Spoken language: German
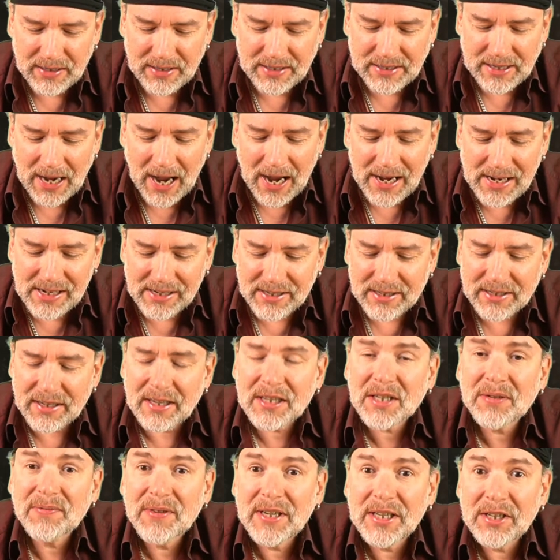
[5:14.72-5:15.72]
teilt
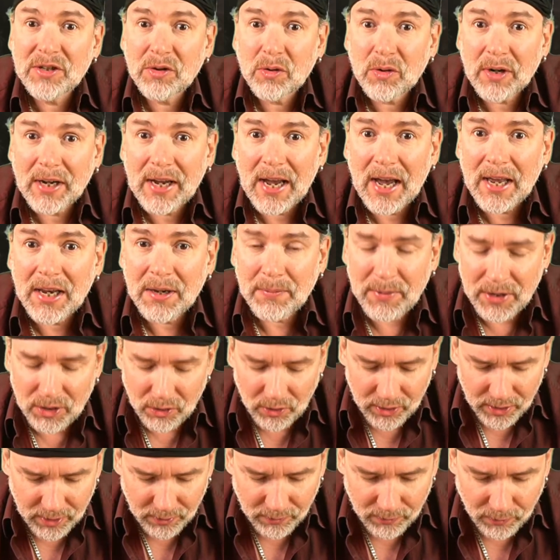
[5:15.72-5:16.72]
das Video gerne mit
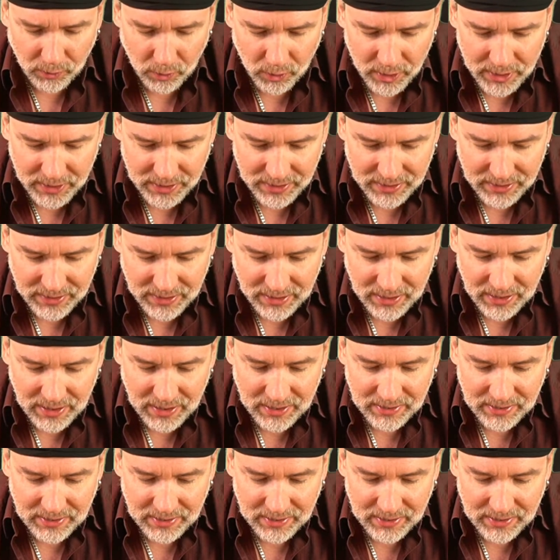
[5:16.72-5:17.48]
euren Freunden,